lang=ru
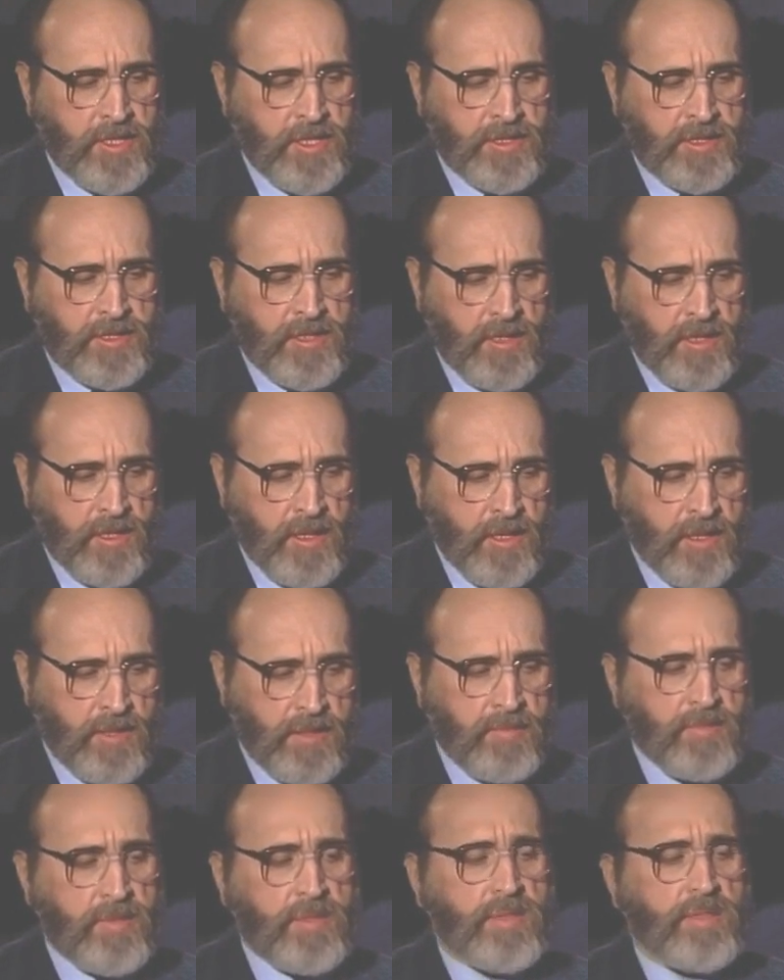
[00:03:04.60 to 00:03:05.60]
встреч с
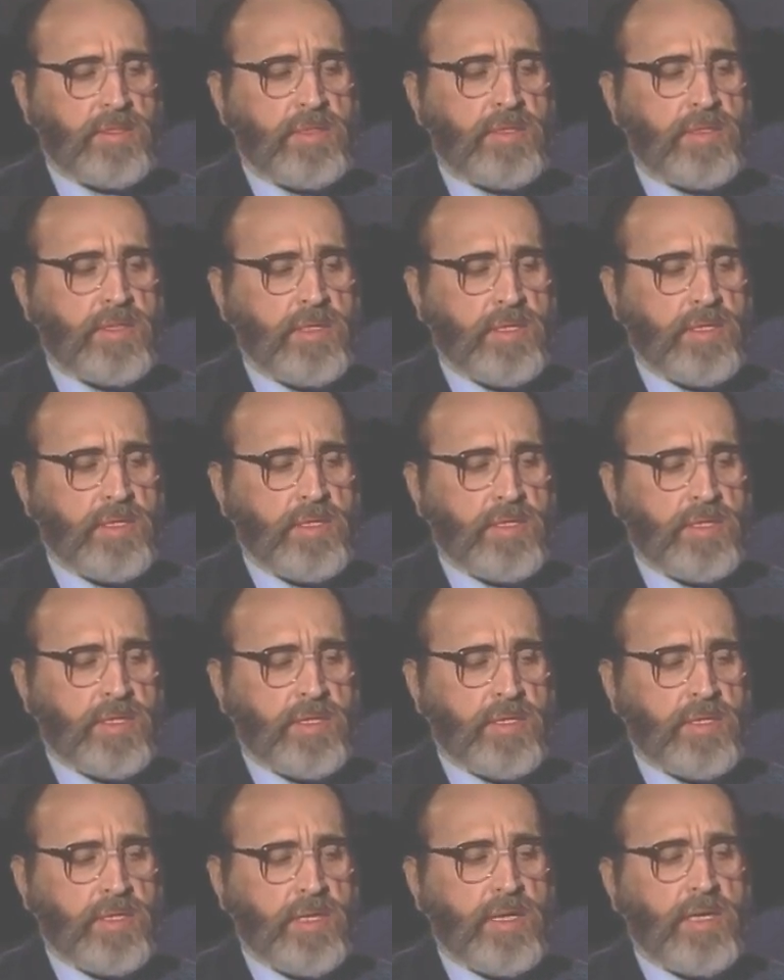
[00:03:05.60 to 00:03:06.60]
Гагариным
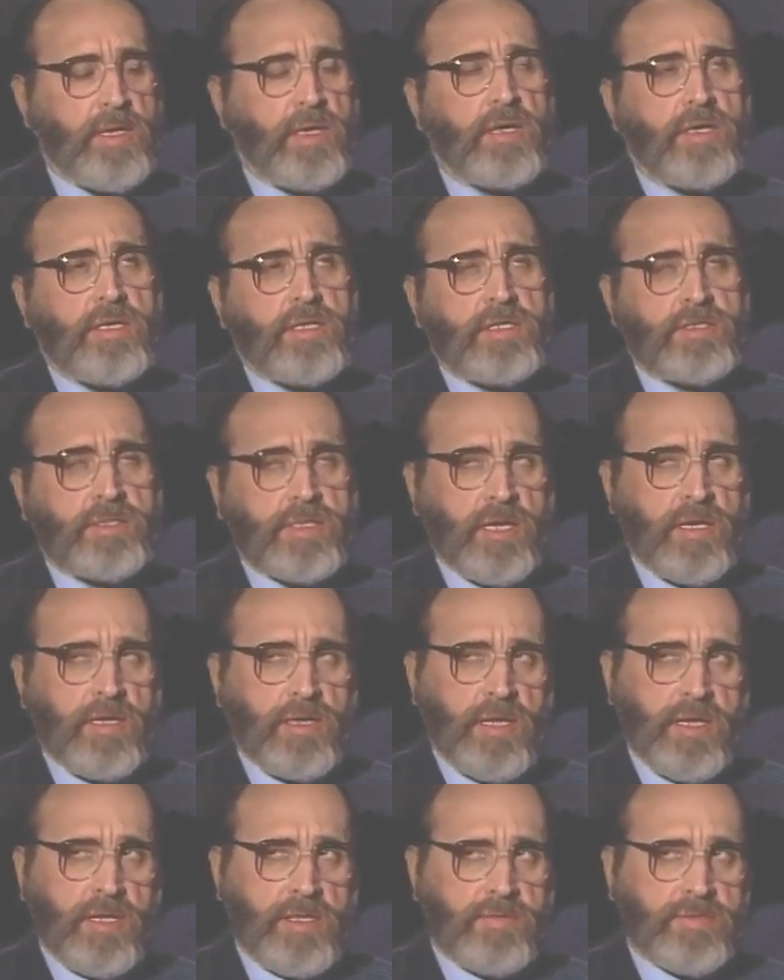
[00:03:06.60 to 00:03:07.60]
тогда. Искали
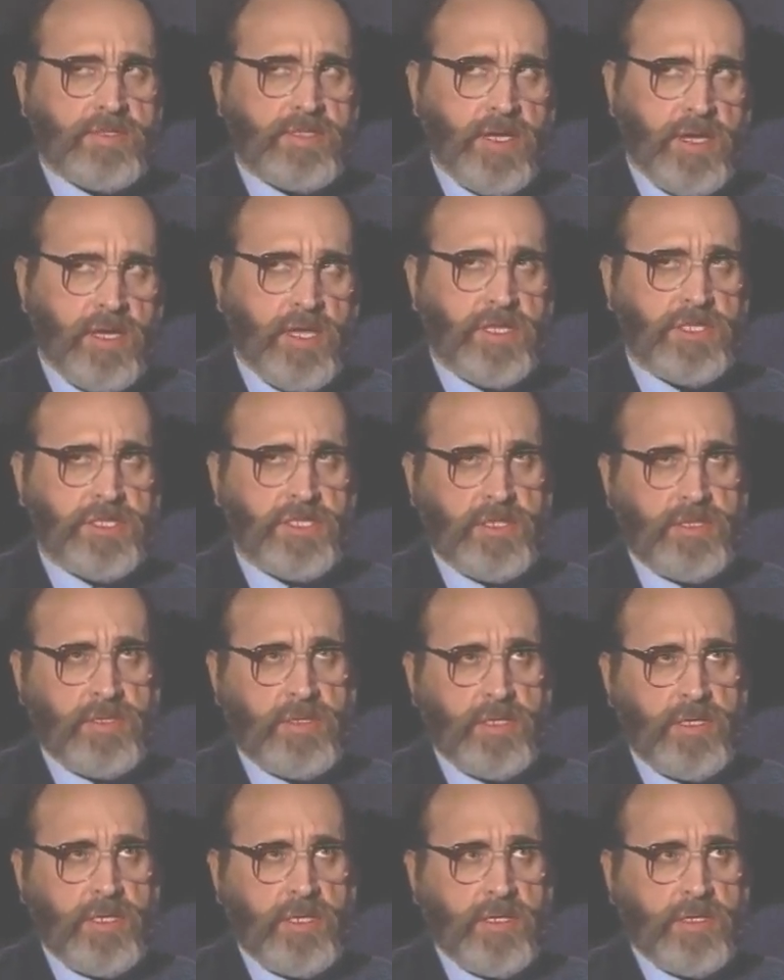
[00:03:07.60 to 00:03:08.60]
ли они встречи
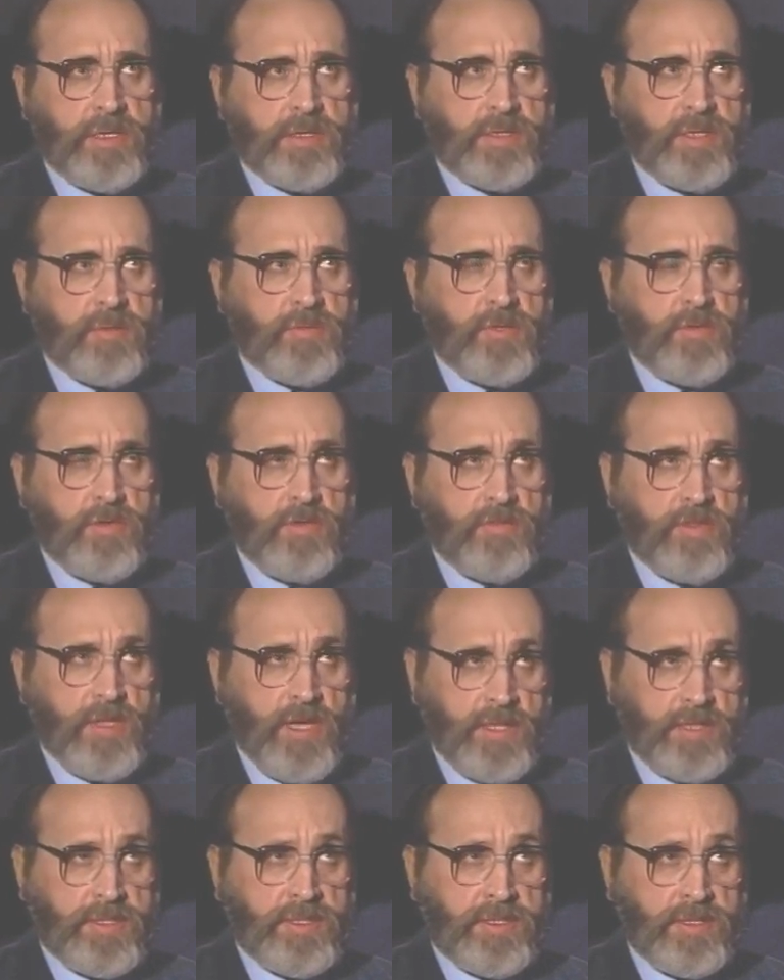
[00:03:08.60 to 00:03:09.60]
со мной?
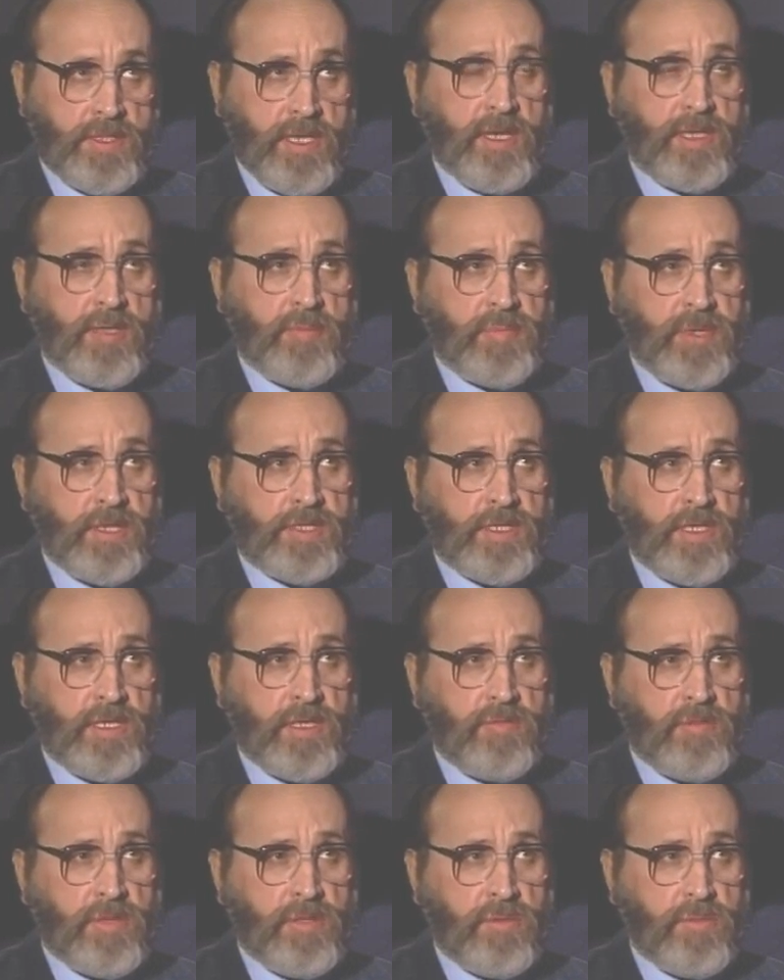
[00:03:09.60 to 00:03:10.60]
Власть искала,
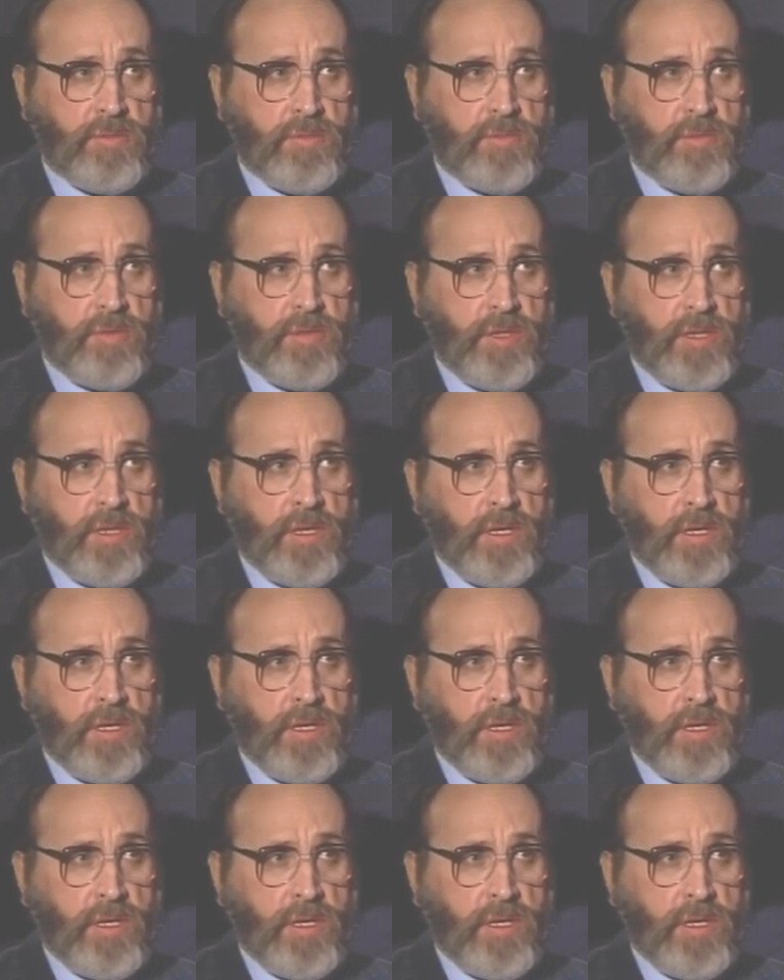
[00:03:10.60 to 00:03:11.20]
протягивала руку.